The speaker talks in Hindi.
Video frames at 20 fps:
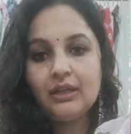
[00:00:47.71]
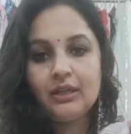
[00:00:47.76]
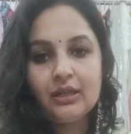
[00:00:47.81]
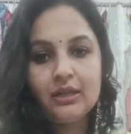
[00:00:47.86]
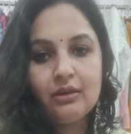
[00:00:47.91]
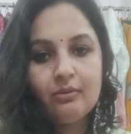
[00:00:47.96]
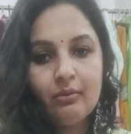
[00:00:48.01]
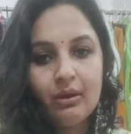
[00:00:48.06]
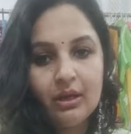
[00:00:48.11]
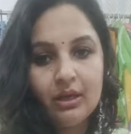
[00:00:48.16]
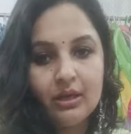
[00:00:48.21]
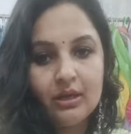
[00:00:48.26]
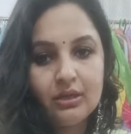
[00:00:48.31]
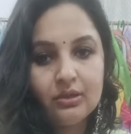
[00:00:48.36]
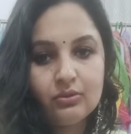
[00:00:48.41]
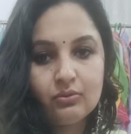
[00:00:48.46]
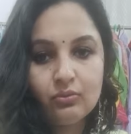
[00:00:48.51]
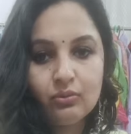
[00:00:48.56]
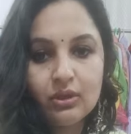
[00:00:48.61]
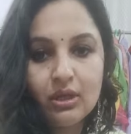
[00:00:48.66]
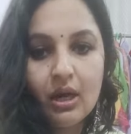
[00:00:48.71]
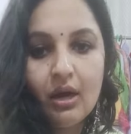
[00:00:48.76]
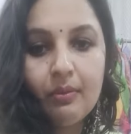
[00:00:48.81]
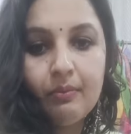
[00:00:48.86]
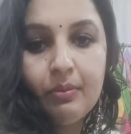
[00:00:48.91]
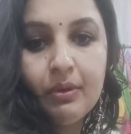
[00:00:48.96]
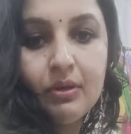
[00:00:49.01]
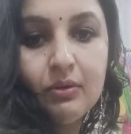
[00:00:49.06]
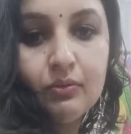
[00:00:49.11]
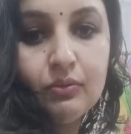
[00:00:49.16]
है देखिए मैंने इसको
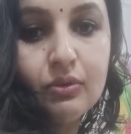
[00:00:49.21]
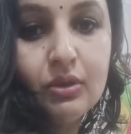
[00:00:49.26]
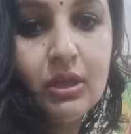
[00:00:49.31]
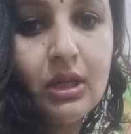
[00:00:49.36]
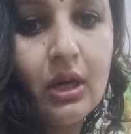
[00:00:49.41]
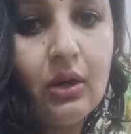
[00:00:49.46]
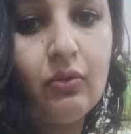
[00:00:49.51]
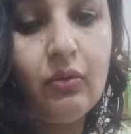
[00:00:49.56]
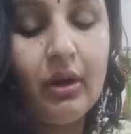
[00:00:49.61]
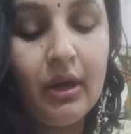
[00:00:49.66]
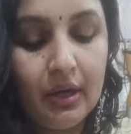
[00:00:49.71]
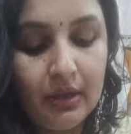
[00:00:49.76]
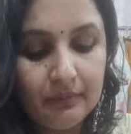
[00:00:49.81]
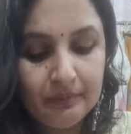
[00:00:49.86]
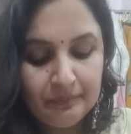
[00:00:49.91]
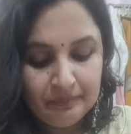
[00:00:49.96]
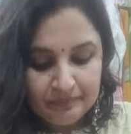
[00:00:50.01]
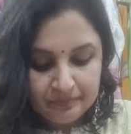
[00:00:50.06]
यहाँ पे यूज किया हुआ है